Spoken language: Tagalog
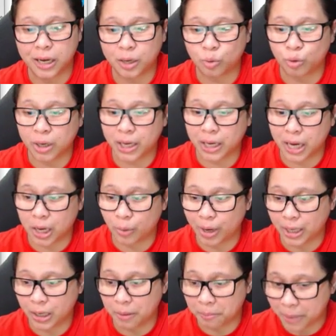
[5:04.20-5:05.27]
nila yung kulay ginagawa
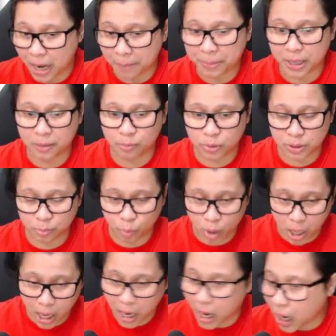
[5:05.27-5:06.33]
nilang black para mas
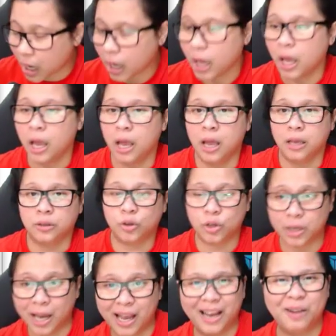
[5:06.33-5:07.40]
mukhang
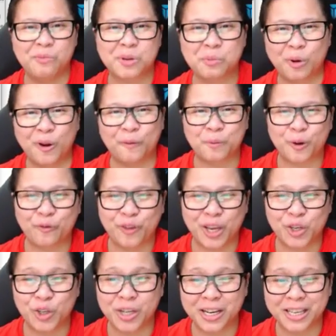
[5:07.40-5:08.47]
social, mas mukhang
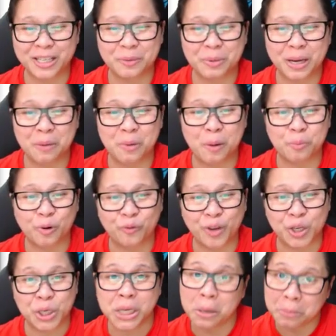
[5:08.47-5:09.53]
professional kasi pagka mga
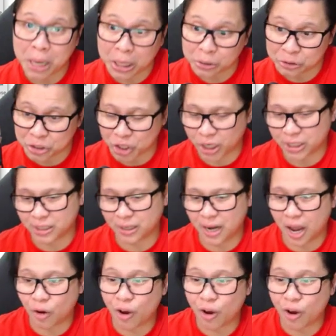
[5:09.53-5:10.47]
professional black yung charts nila.